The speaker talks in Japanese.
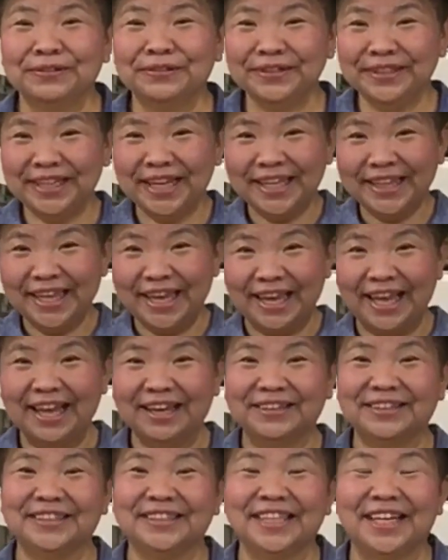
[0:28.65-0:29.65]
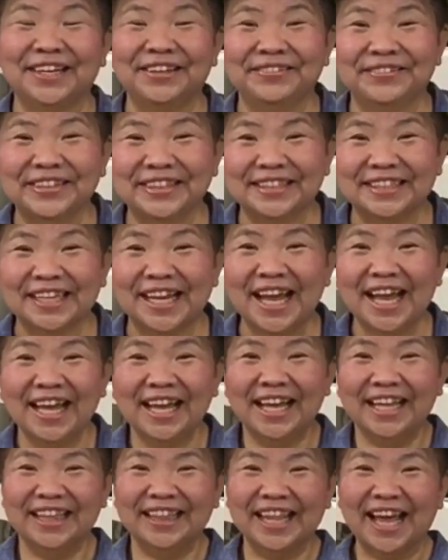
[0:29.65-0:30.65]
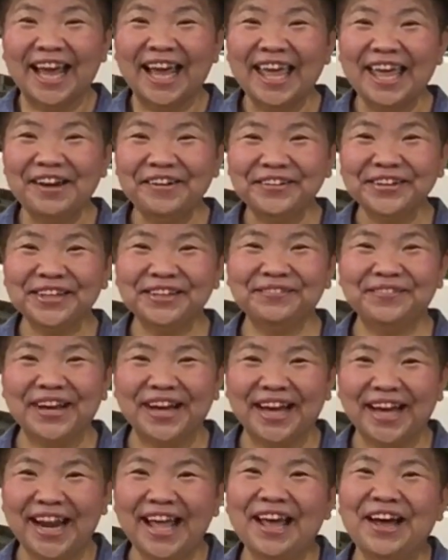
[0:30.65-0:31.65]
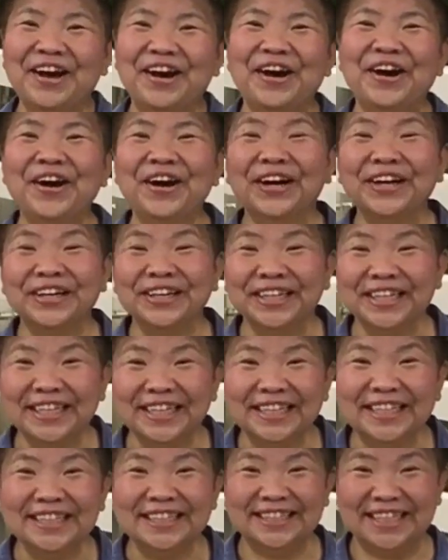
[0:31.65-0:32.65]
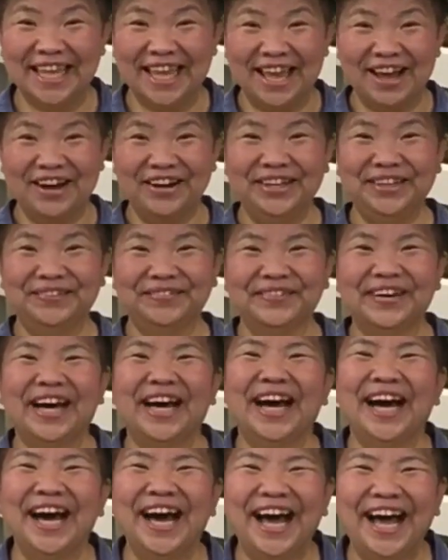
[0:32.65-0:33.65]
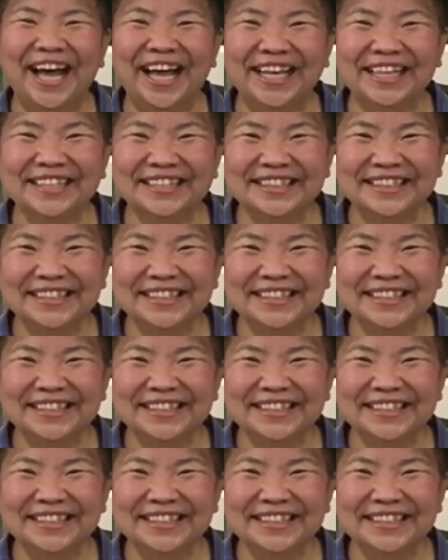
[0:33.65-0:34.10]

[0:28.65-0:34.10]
これ屋根がございますが、苗置き場からお送りしておりま